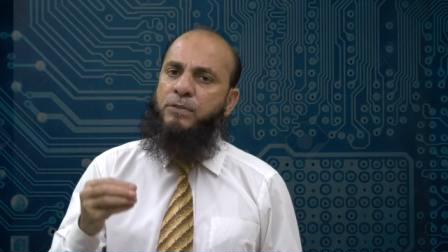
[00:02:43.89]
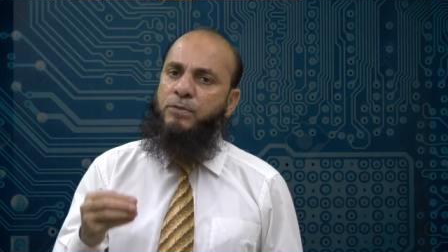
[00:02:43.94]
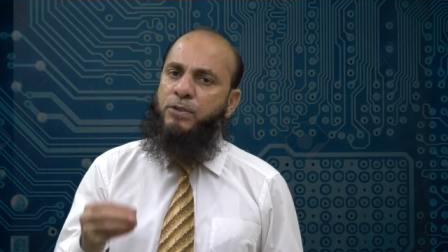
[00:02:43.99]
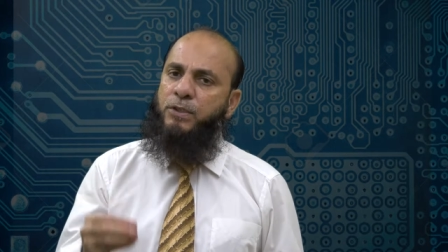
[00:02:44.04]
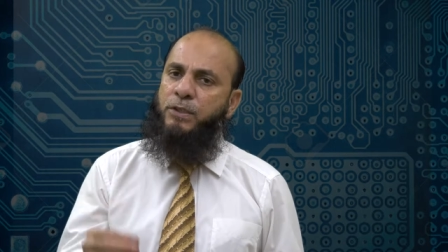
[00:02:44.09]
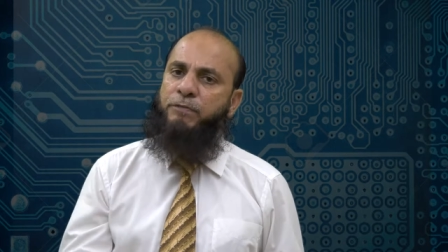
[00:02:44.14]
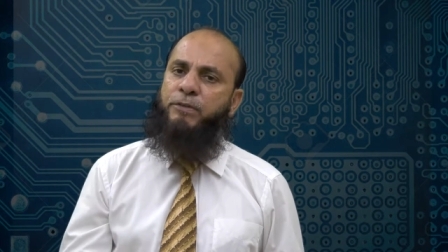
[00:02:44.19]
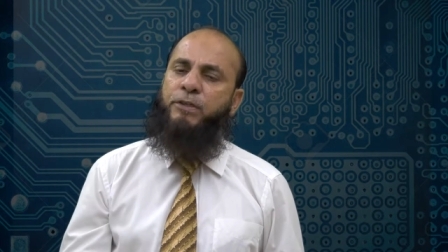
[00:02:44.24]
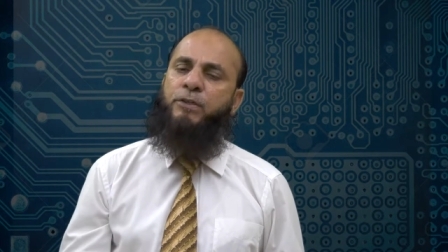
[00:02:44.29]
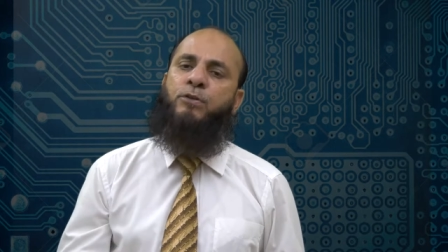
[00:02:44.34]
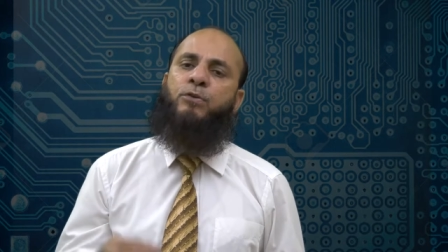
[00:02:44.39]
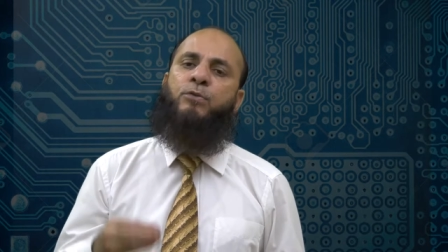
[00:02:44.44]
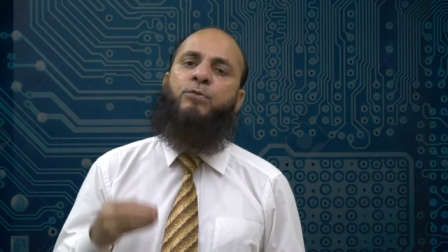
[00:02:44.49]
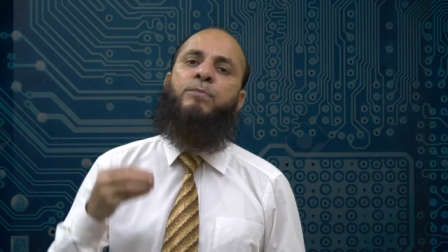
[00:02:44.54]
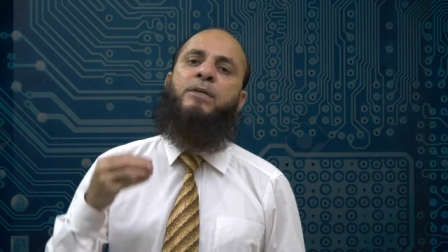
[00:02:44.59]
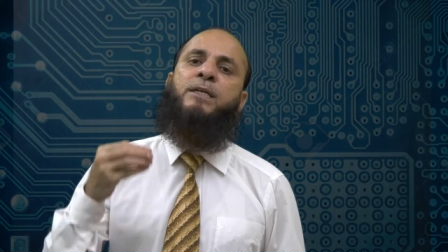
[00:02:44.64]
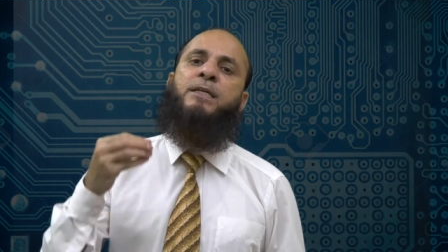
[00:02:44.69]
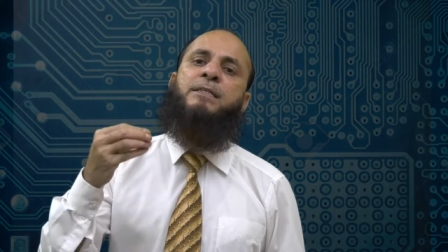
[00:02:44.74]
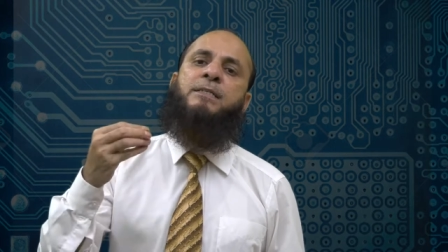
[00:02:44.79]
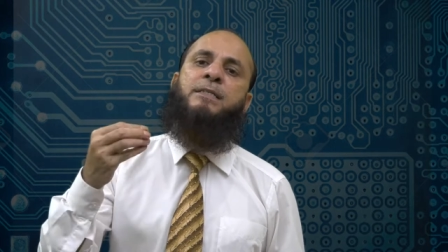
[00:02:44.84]
डीवीडी
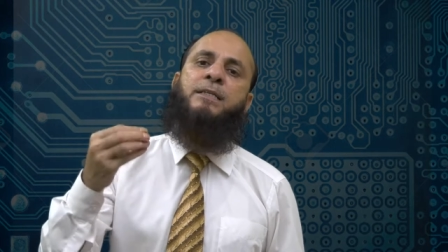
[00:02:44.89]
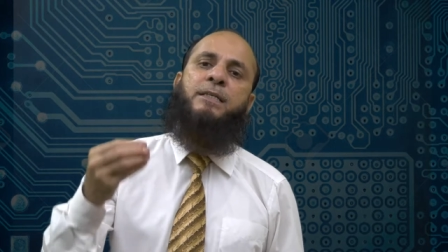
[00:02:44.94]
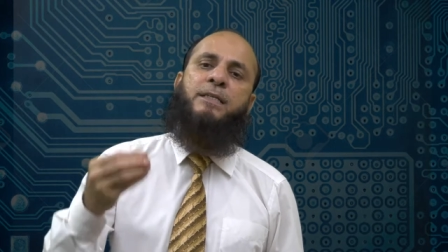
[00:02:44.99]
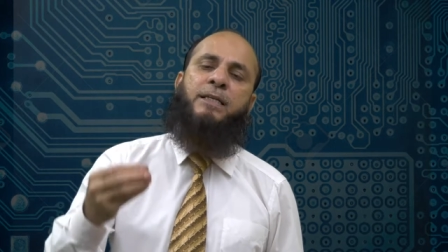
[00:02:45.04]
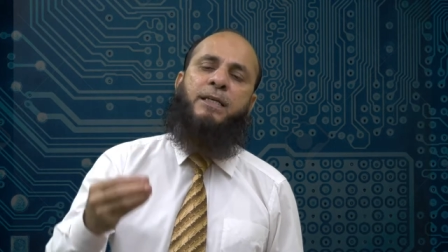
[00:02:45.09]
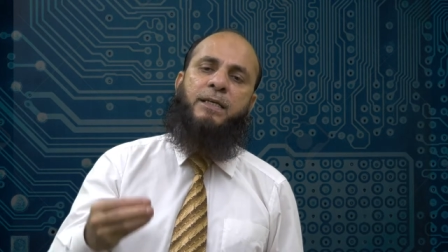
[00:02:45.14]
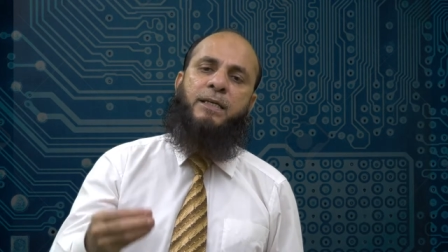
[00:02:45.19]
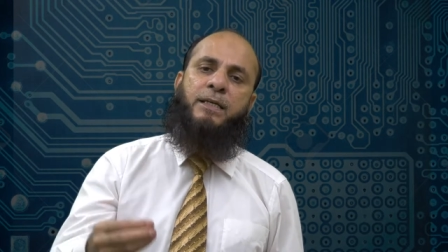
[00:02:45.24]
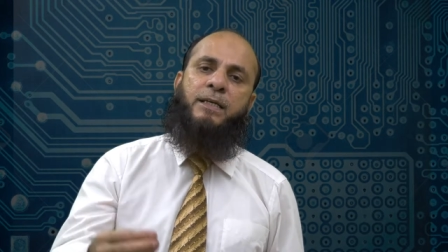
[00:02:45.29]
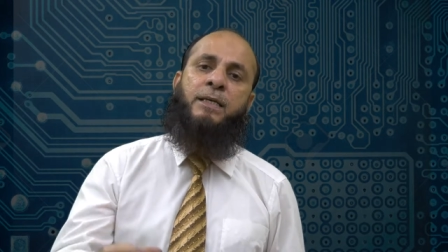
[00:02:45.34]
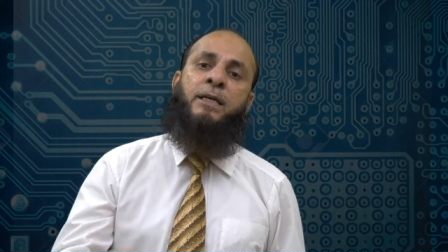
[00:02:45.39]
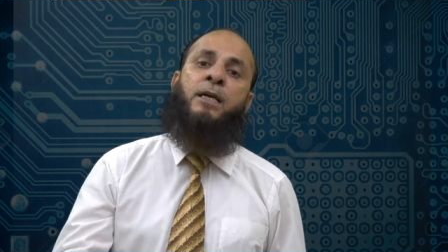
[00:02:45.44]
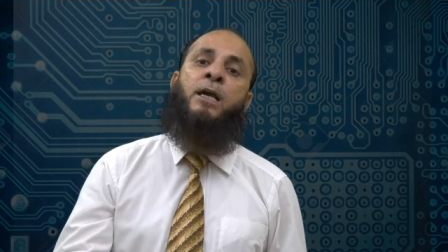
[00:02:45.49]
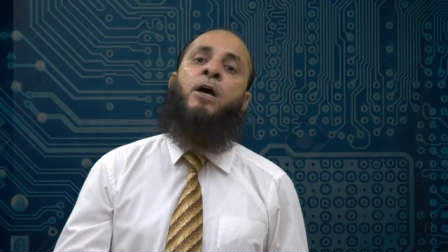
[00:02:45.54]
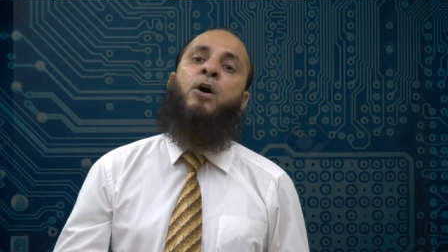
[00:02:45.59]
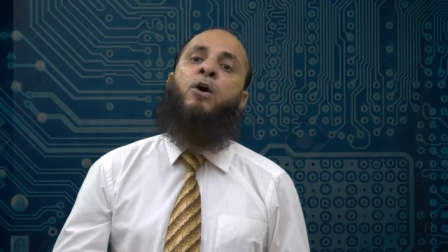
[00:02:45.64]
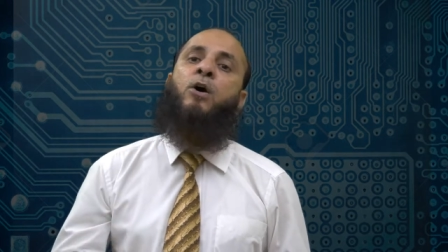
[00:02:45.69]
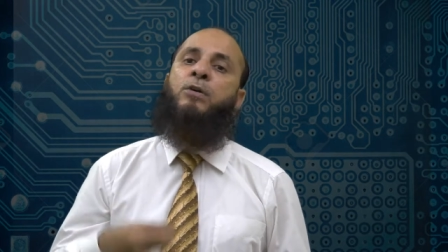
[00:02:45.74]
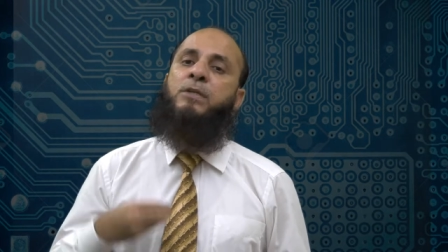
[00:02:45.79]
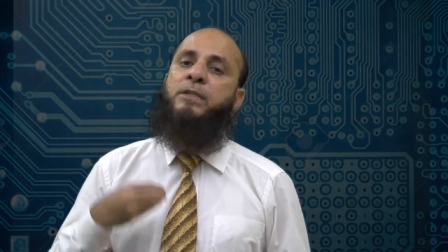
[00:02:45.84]
रोम के ज़रिए ही
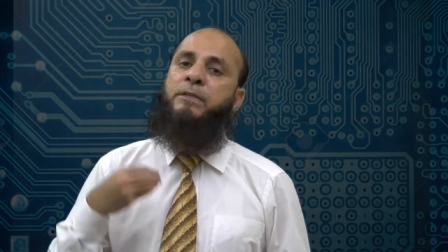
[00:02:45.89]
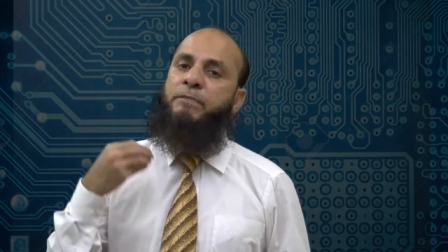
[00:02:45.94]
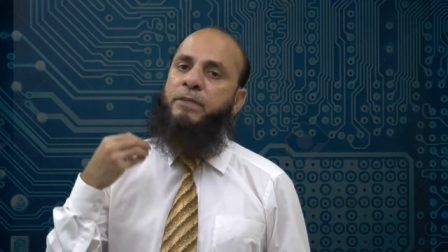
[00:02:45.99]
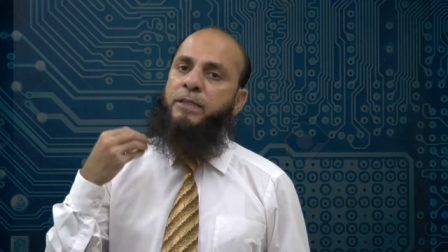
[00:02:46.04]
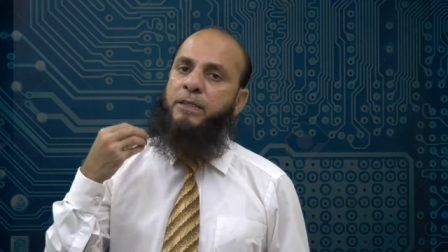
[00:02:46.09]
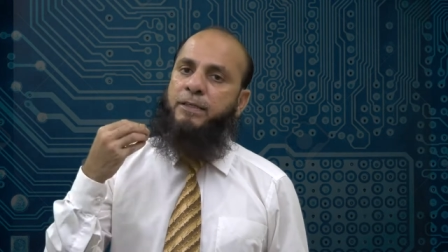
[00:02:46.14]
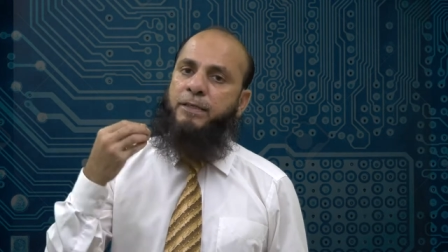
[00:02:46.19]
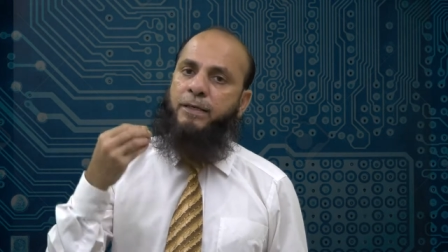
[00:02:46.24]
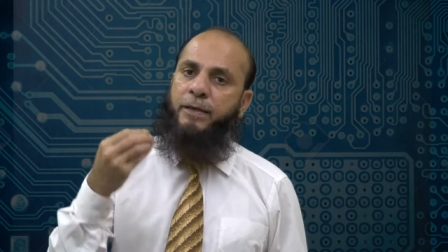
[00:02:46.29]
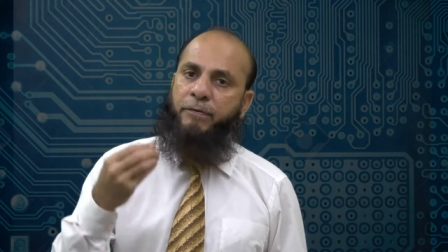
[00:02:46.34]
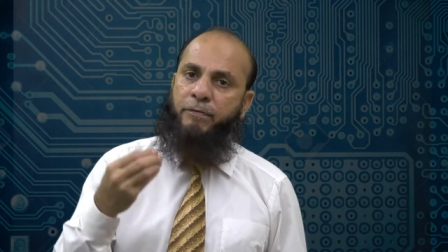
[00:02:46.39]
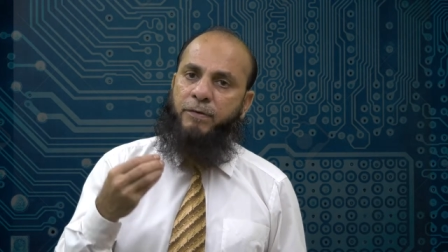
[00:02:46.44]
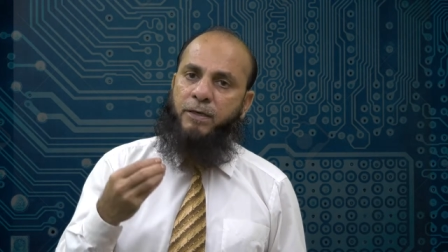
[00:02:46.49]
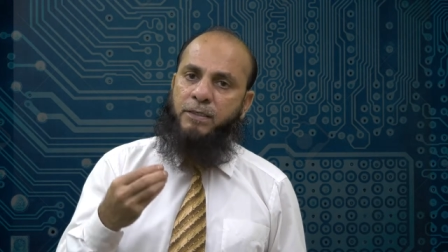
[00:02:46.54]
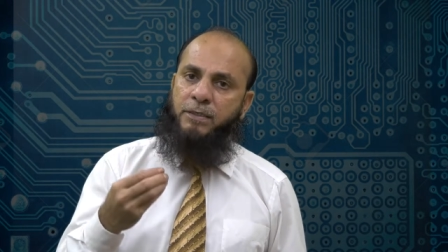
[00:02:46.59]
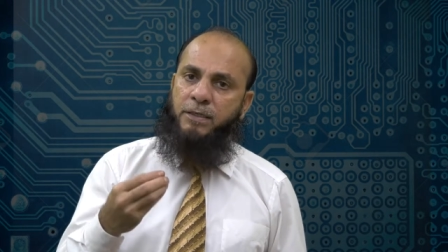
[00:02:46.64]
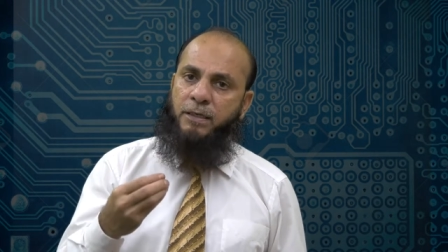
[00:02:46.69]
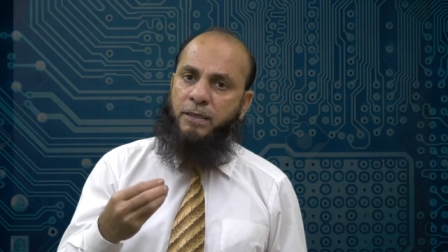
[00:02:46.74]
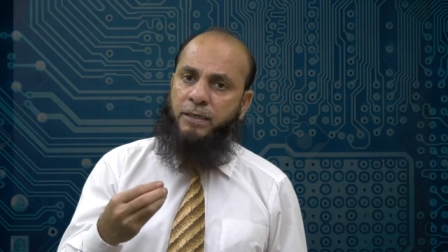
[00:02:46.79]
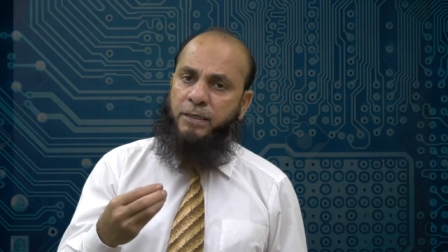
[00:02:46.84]
और डीवीडी ड्राइव
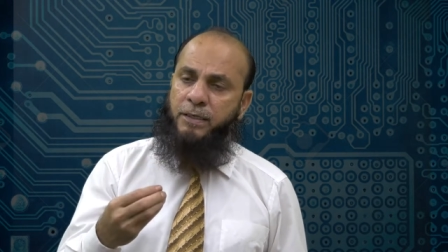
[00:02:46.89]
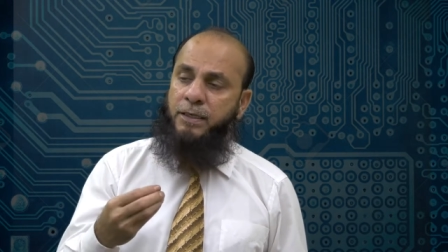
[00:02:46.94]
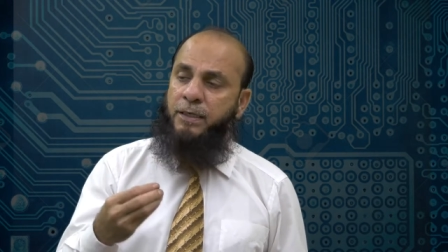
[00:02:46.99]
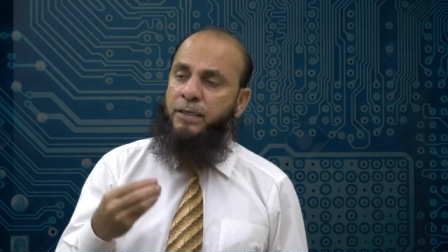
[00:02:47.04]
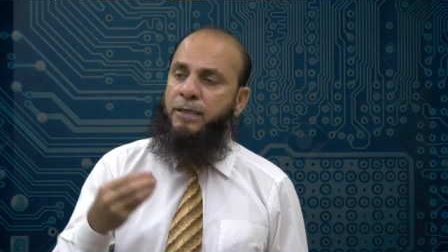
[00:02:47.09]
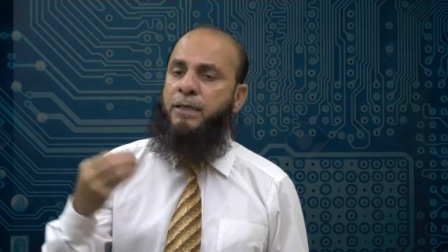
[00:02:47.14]
के ज़रिए